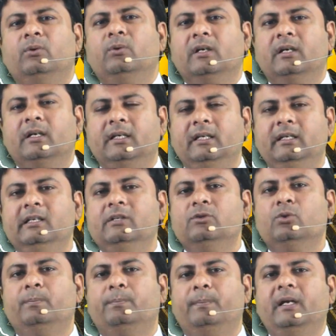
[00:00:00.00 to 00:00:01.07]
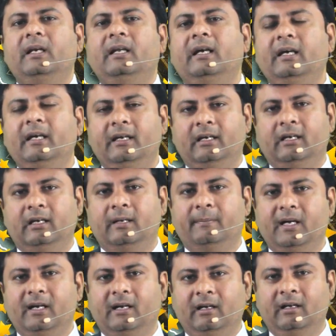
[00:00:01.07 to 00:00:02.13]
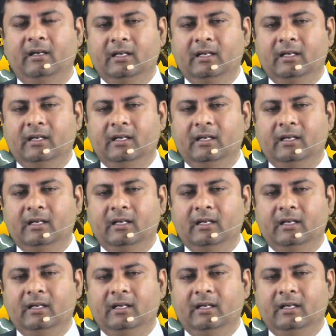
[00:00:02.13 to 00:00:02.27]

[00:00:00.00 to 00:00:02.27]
होगा कि ये जो पल है हमारा